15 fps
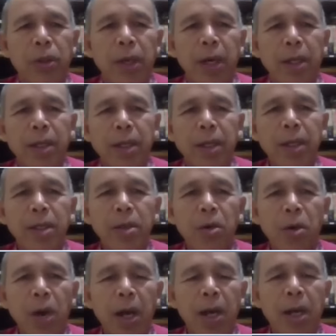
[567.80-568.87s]
Nah, jadi
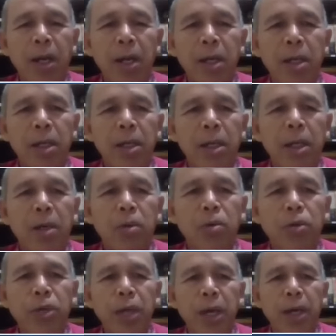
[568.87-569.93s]
soal
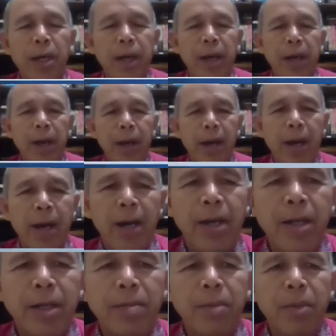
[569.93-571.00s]
usia
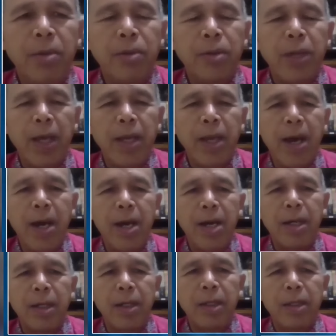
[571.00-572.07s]
kendaraan menurut saya
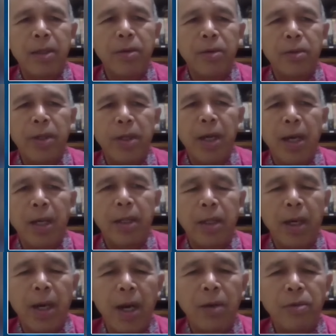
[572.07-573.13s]
itu tidak
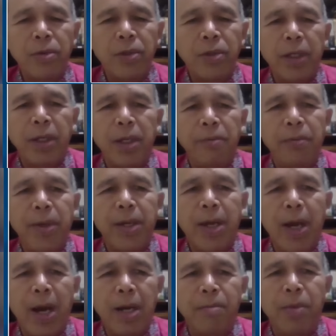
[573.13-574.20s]
terlalu
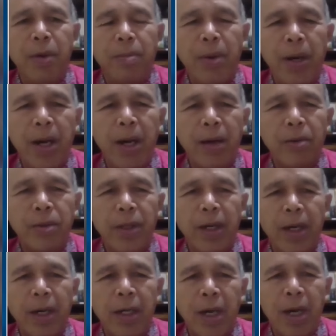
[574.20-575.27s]
signifikan berpengaruh
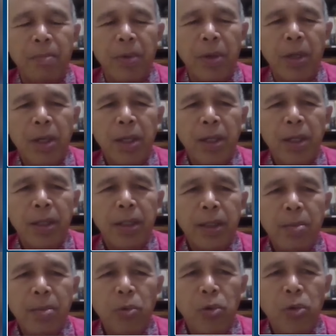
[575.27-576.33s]
terhadap
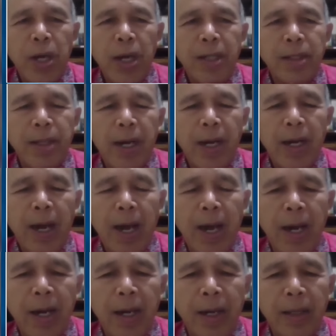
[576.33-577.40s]
timbulnya
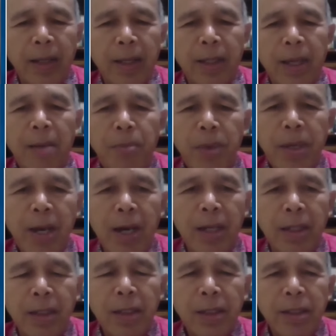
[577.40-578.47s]
kecelakaan. Tetapi yang
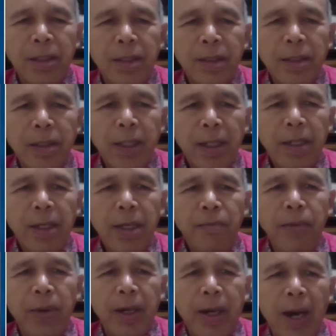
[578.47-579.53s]

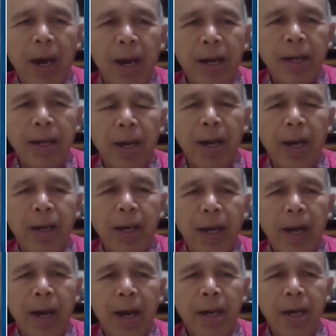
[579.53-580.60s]
signifikan
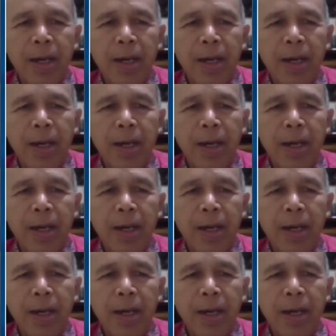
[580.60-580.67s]
adalah